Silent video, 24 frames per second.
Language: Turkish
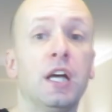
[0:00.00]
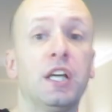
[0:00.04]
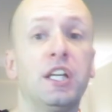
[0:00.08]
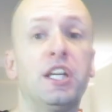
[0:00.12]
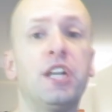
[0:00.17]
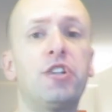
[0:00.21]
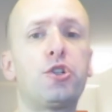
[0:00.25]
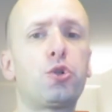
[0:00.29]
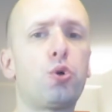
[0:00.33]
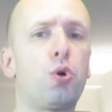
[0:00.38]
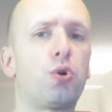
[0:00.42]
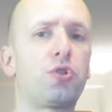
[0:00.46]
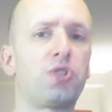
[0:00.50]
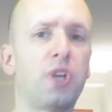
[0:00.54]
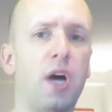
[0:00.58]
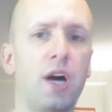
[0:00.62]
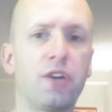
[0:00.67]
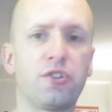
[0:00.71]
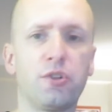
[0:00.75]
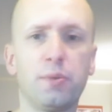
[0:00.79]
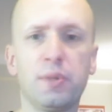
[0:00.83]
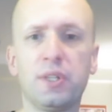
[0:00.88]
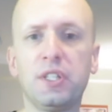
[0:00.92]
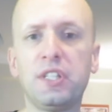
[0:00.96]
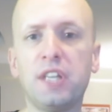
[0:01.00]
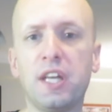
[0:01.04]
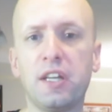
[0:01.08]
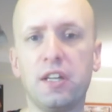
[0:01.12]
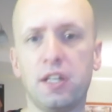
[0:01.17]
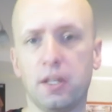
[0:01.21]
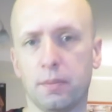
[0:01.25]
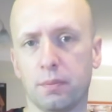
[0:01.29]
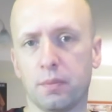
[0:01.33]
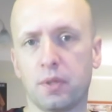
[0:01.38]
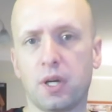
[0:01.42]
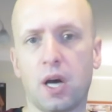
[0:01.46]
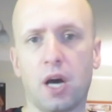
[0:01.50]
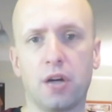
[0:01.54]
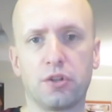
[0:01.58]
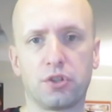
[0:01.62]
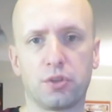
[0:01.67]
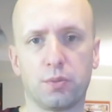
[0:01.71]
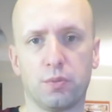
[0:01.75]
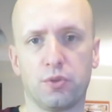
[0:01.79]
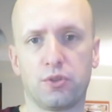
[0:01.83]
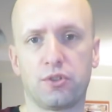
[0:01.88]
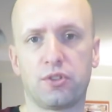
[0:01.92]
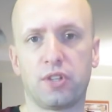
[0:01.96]
Hitchcock tarzı bir gerilim
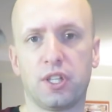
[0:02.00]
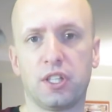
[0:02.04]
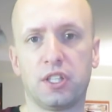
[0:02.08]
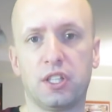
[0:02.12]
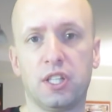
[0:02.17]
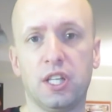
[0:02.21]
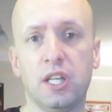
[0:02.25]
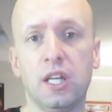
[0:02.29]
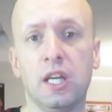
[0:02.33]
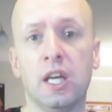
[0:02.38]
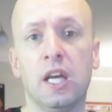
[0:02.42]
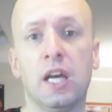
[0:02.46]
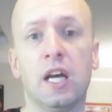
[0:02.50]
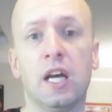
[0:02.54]
karşımızdaki